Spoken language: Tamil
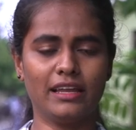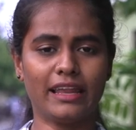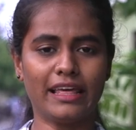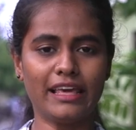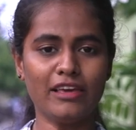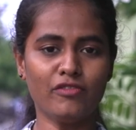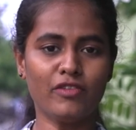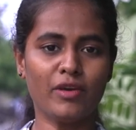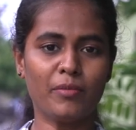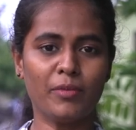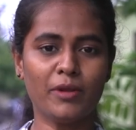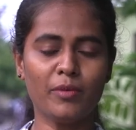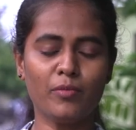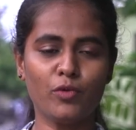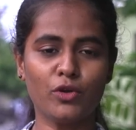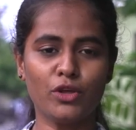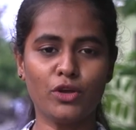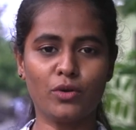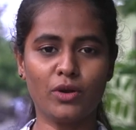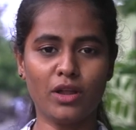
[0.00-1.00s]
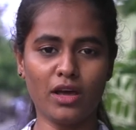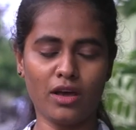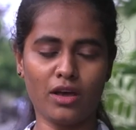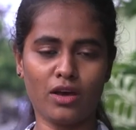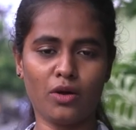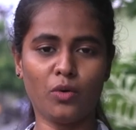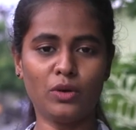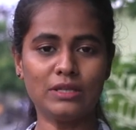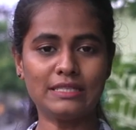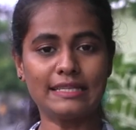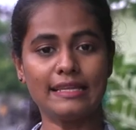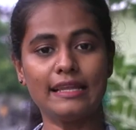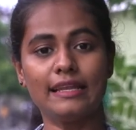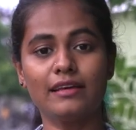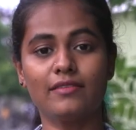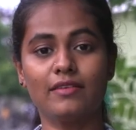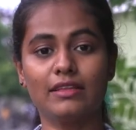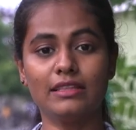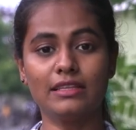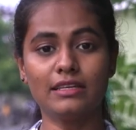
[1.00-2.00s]
லைஃப் எப்படி முடியும்னா ஒரு
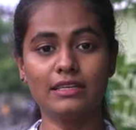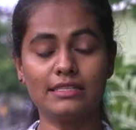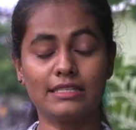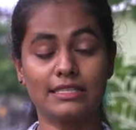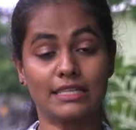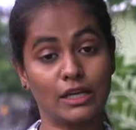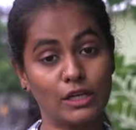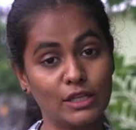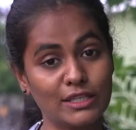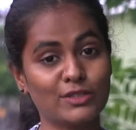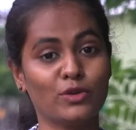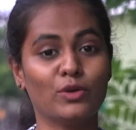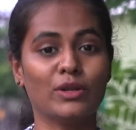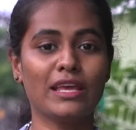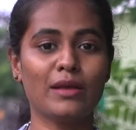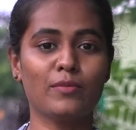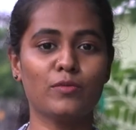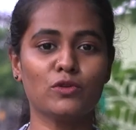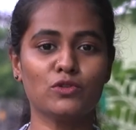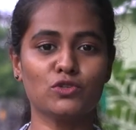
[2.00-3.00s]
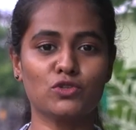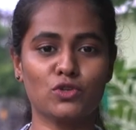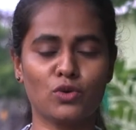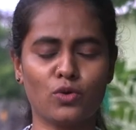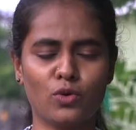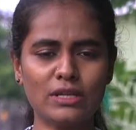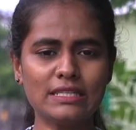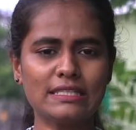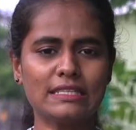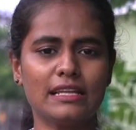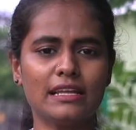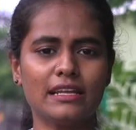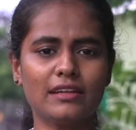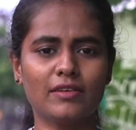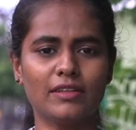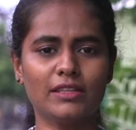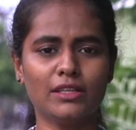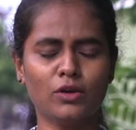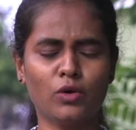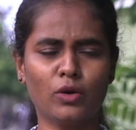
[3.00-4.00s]
சிலருக்கு வந்து ஸ்ட்ரகிள்ஸோடையே முடிஞ்சிடும் ஒரு
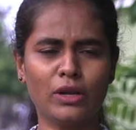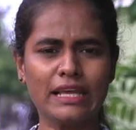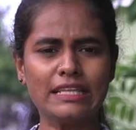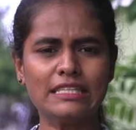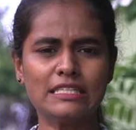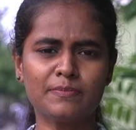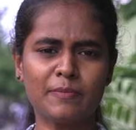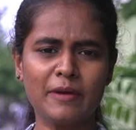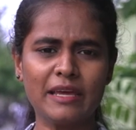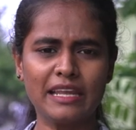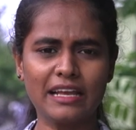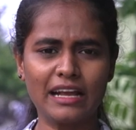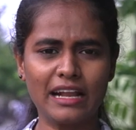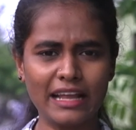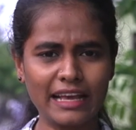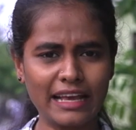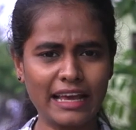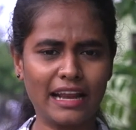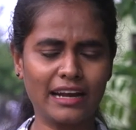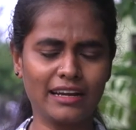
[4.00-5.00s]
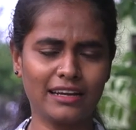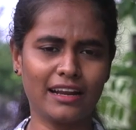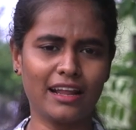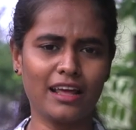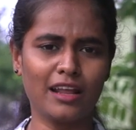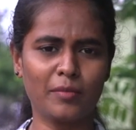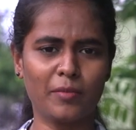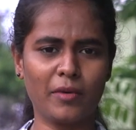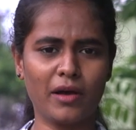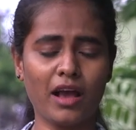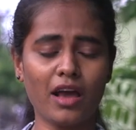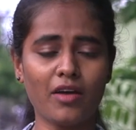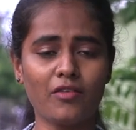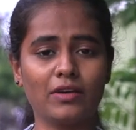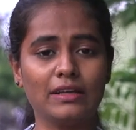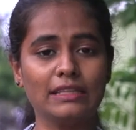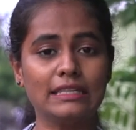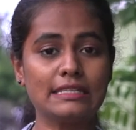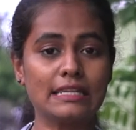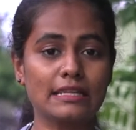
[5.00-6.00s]
சிலருக்கு வந்து ஒரு இன்ஸ்பைரிங்கான கேரக்டராக இருப்பாங்க
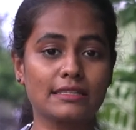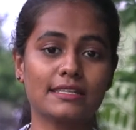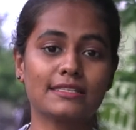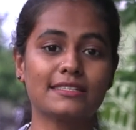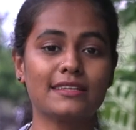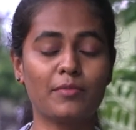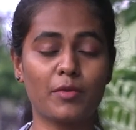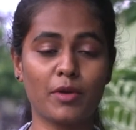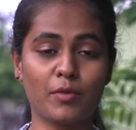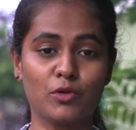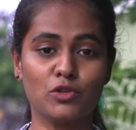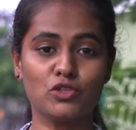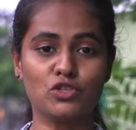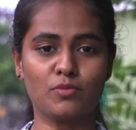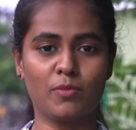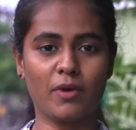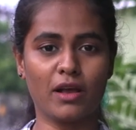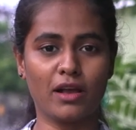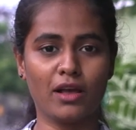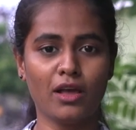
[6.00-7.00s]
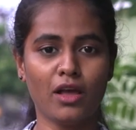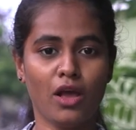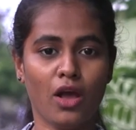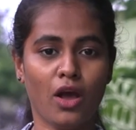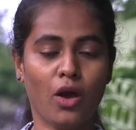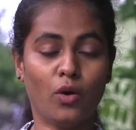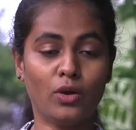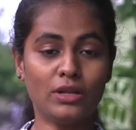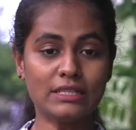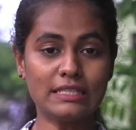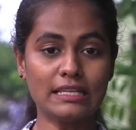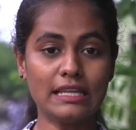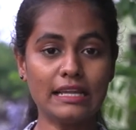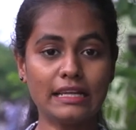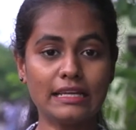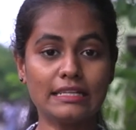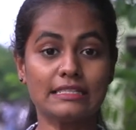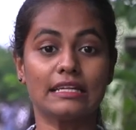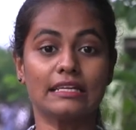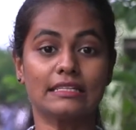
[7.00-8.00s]
அவங்க வந்து சக்ஸஸில் போய் முடிஞ்சிருப்பாங்க ஒரு
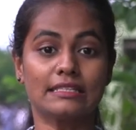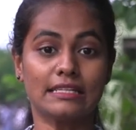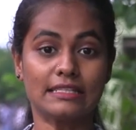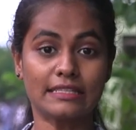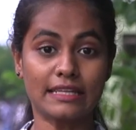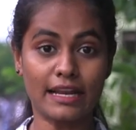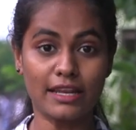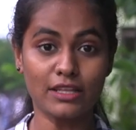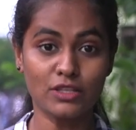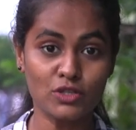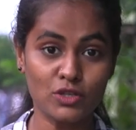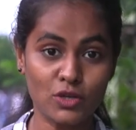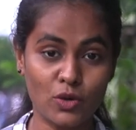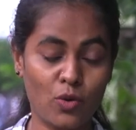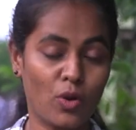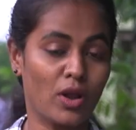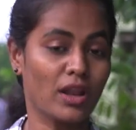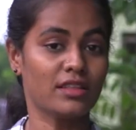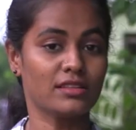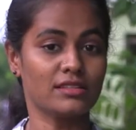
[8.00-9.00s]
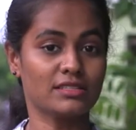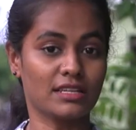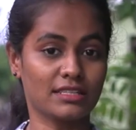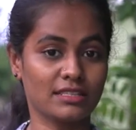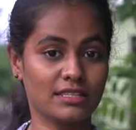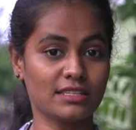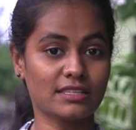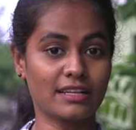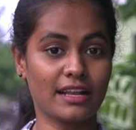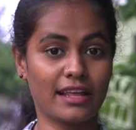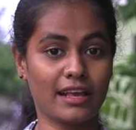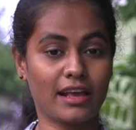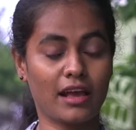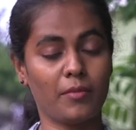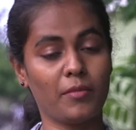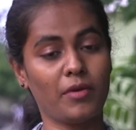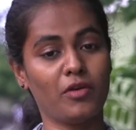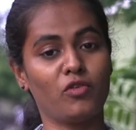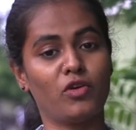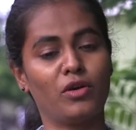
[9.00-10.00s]
சிலருக்கு சக்ஸஸ் கிடைச்சிருக்கும் ஆனால் அந்த சக்ஸஸ்
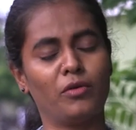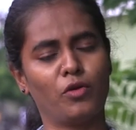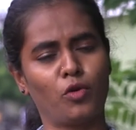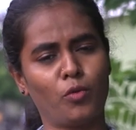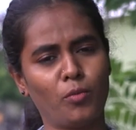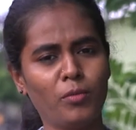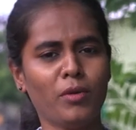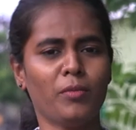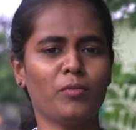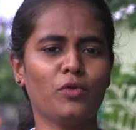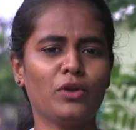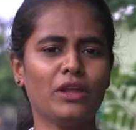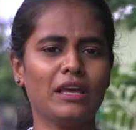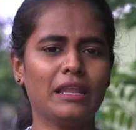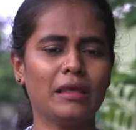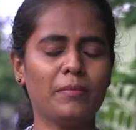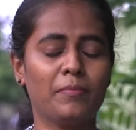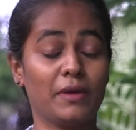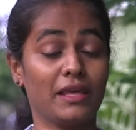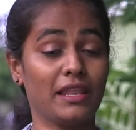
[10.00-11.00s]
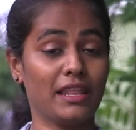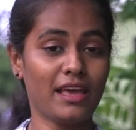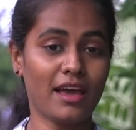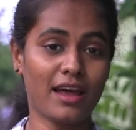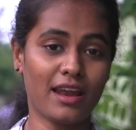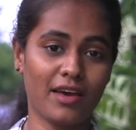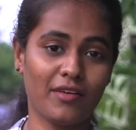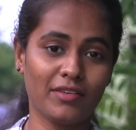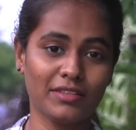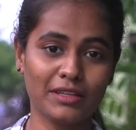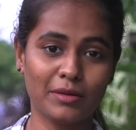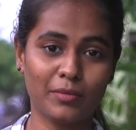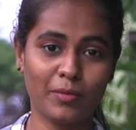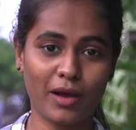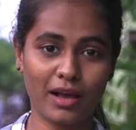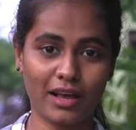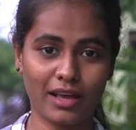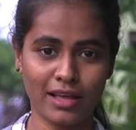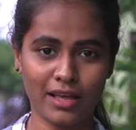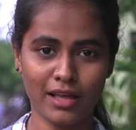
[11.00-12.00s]
கிடைக்காம அவங்க ரொம்ப முன்னேறி பெரிய ஆளாக
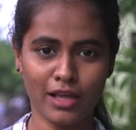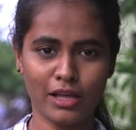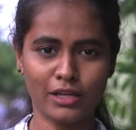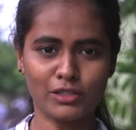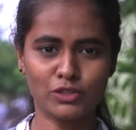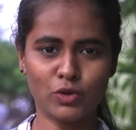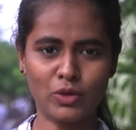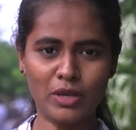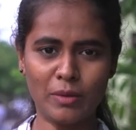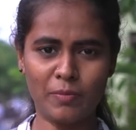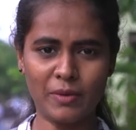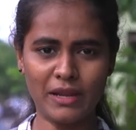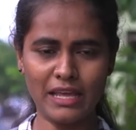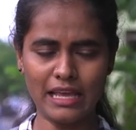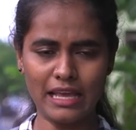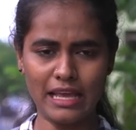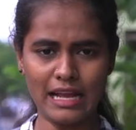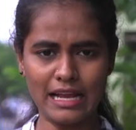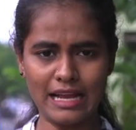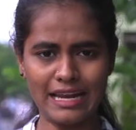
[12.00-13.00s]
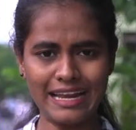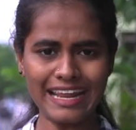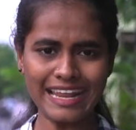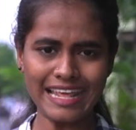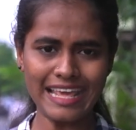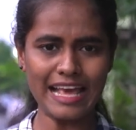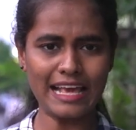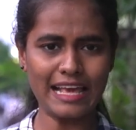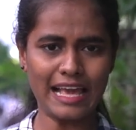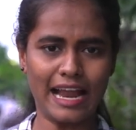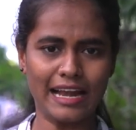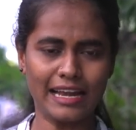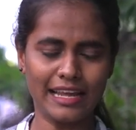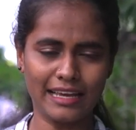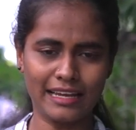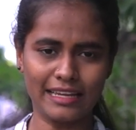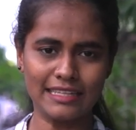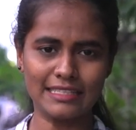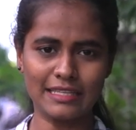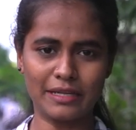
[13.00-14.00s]
வந்திருப்பாங்க ஸோ இப்படி நிறைய
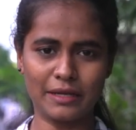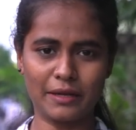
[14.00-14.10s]
கேட்டகரிஸ்